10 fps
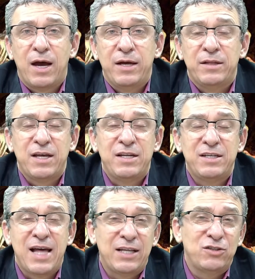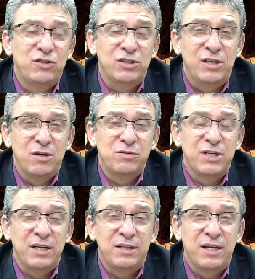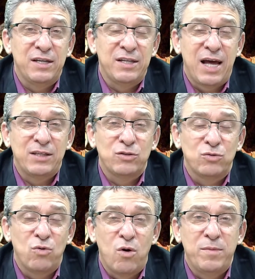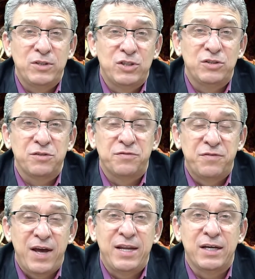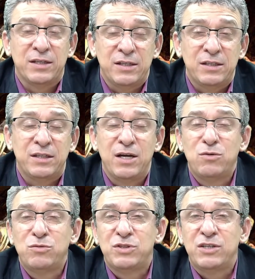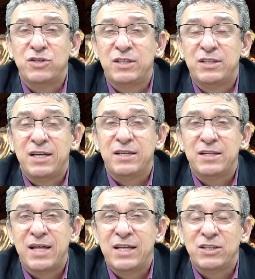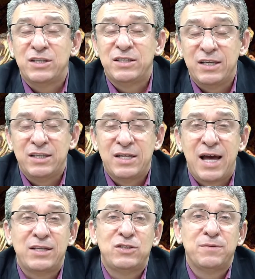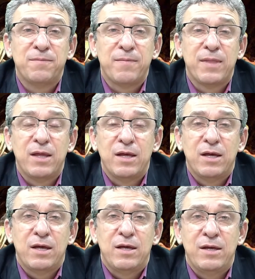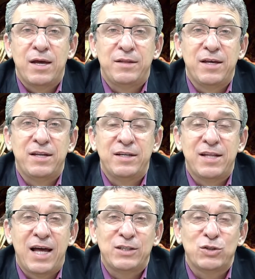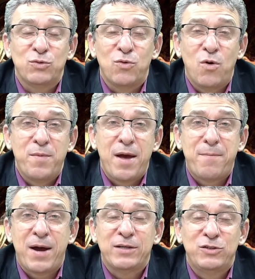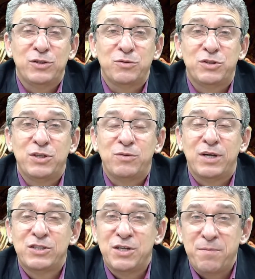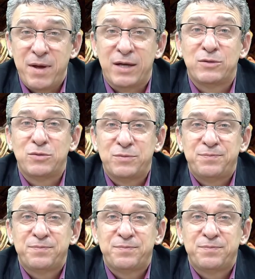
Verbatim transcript: A eternidade de Deus e a eternidade do homem se difere aqui. Deus é de eternidade a eternidade e a eternidade do homem é a partir do seu nascimento.